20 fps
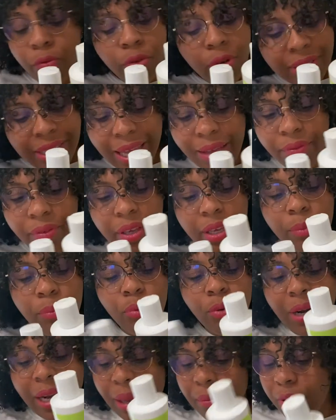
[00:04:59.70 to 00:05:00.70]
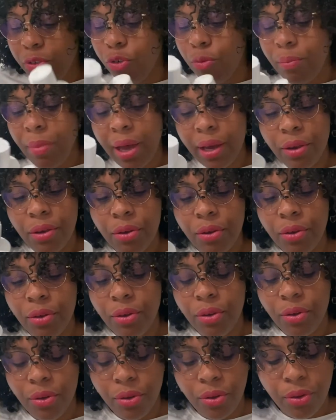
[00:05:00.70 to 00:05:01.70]
le savez, Bouclem est une marque
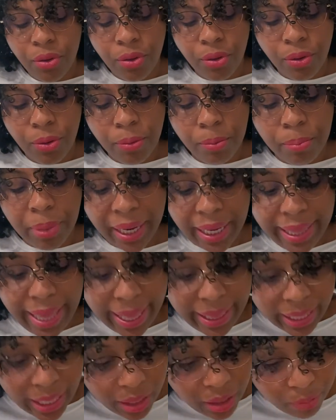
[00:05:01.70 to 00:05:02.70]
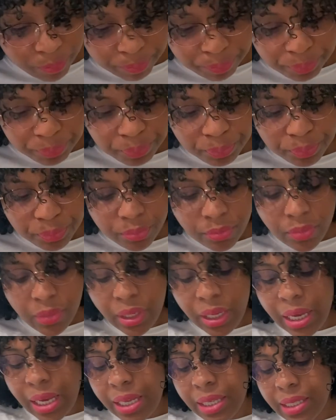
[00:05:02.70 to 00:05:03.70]
britannique
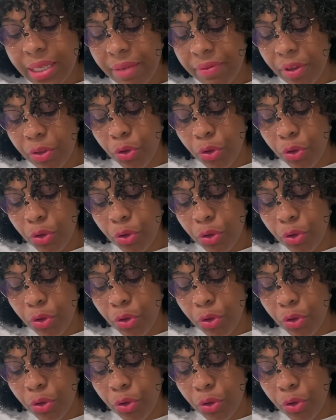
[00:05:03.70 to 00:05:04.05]
ça vient de